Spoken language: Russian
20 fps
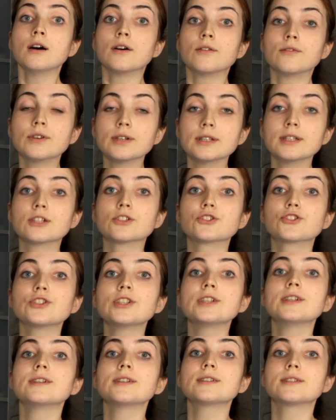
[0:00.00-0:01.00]
вы
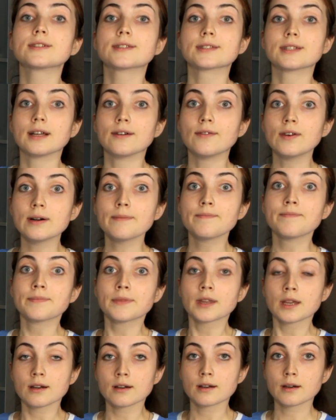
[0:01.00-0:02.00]
должны эти слова
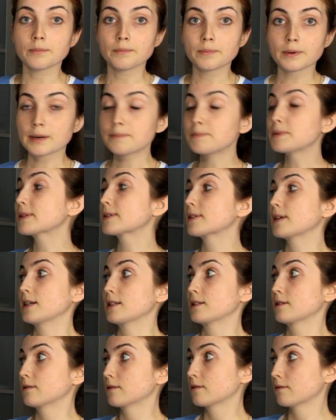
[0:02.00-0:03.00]
э,
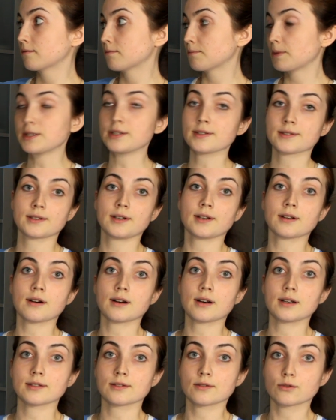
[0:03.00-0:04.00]
прописать по
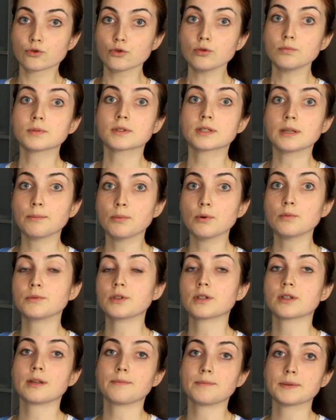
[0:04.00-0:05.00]
несколько раз, чтобы
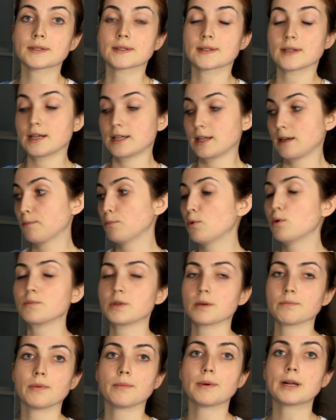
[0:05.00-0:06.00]
запомнить написание.
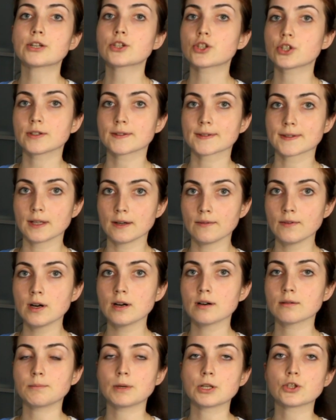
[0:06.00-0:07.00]
Помним большие
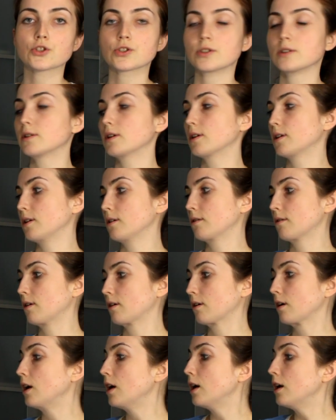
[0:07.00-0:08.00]
слова, большие такие,
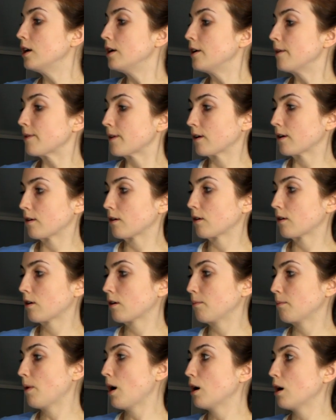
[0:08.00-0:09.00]
как э,
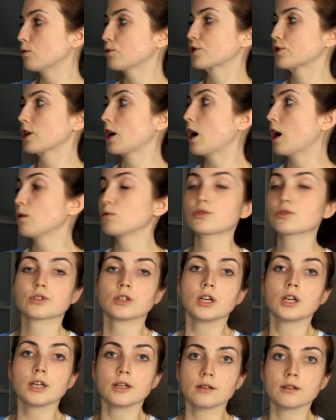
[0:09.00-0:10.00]
маус,
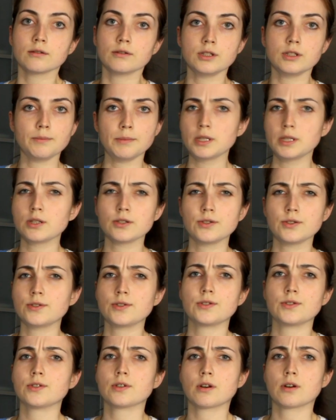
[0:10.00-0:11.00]
хаус, не менее
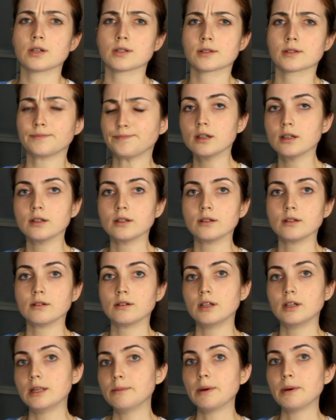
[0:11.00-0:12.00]
10 раз,
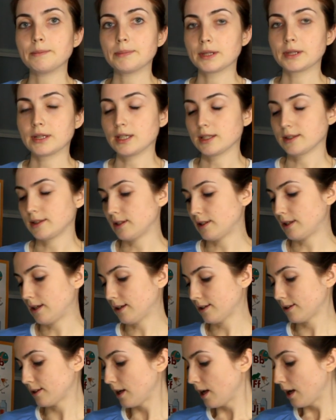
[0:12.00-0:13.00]
э, либо 15
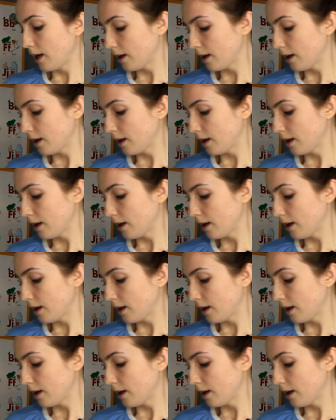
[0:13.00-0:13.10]
раз.